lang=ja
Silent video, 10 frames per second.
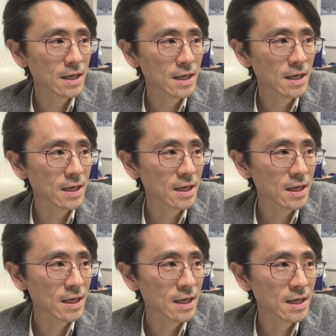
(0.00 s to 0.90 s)

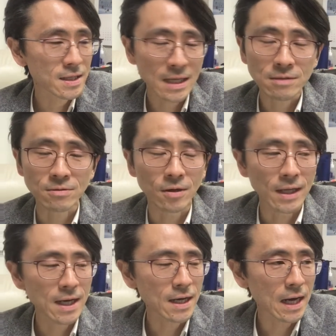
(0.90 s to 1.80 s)
何て言うのか
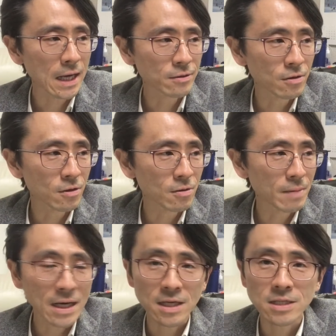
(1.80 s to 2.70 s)
なあの
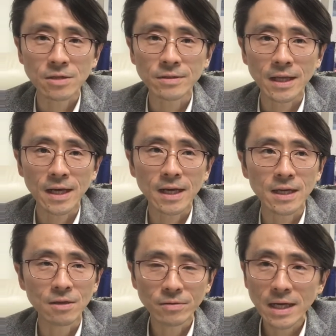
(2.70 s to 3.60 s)
バリエーションで
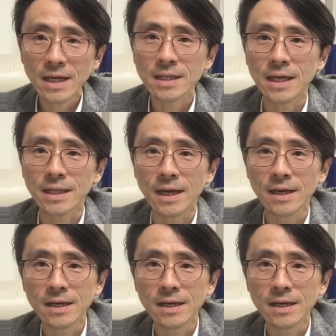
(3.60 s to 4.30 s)
いろんなアイデアで